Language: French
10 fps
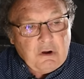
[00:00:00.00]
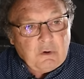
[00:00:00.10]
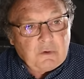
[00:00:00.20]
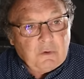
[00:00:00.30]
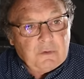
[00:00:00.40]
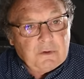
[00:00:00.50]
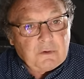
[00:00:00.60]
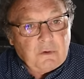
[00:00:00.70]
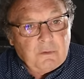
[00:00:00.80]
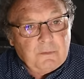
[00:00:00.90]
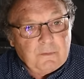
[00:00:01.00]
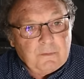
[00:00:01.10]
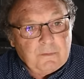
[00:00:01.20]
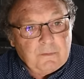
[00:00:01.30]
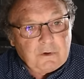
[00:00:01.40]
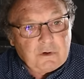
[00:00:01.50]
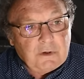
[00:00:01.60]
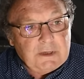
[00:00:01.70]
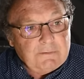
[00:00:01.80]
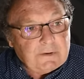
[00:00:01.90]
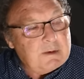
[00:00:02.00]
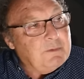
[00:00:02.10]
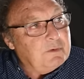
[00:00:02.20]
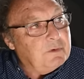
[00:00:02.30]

on, connaît vraiment